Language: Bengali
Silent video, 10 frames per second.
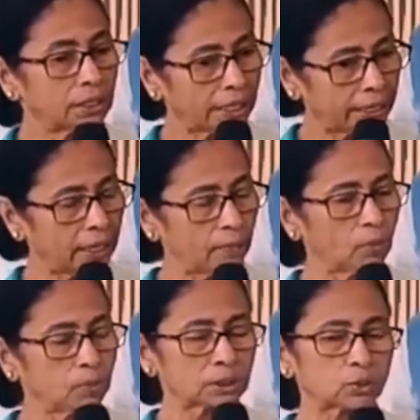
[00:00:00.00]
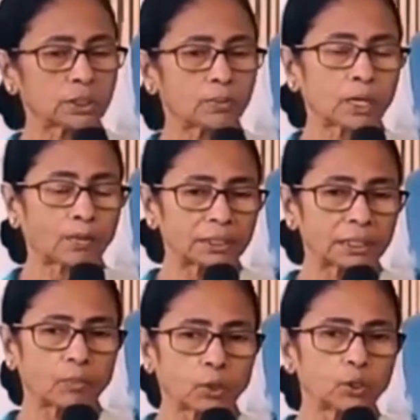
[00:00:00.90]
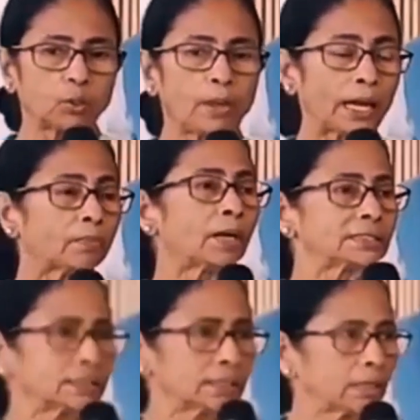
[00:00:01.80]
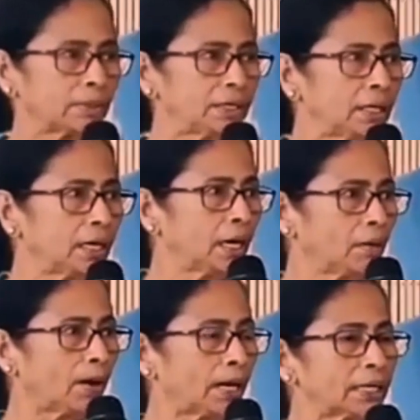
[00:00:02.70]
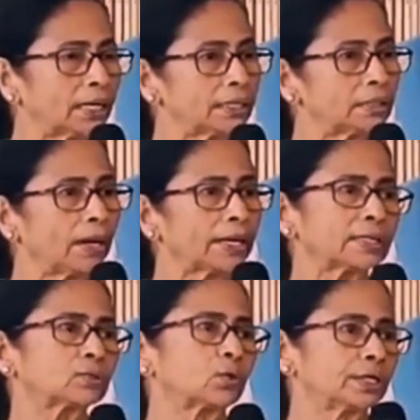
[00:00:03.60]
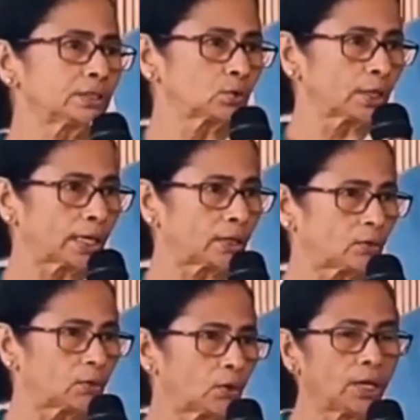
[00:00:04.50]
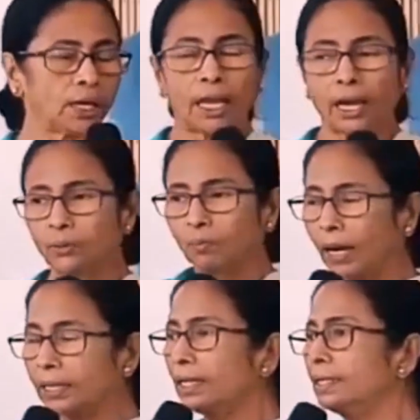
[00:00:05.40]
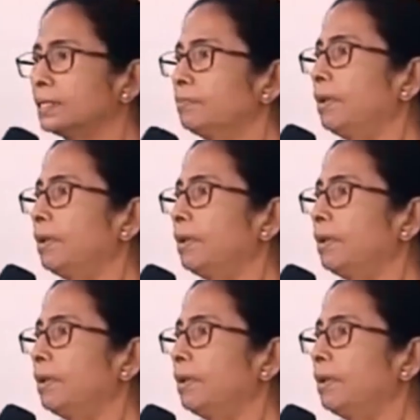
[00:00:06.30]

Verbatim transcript: রেখে এবং বিশেষ করে যেমন আমরা দেখলাম অনেকগুলো ব্যাংক মার্জারের নামে বাংলার লিড ব্যাংকেই তুলে নিয়ে চলে গেয়া হলো এখন বাংলার লিড